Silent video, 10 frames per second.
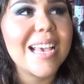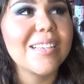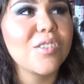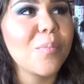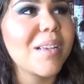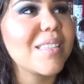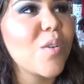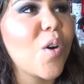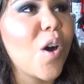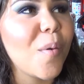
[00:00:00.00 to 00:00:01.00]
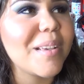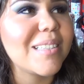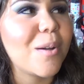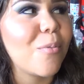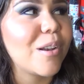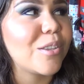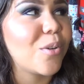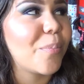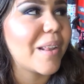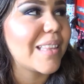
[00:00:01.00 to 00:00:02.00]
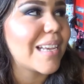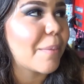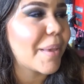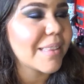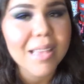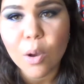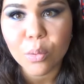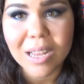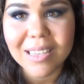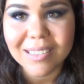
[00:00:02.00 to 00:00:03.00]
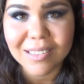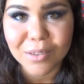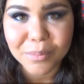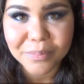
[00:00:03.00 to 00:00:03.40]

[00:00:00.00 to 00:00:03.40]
Esto más que un hobby se ha vuelto prácticamente una adicción.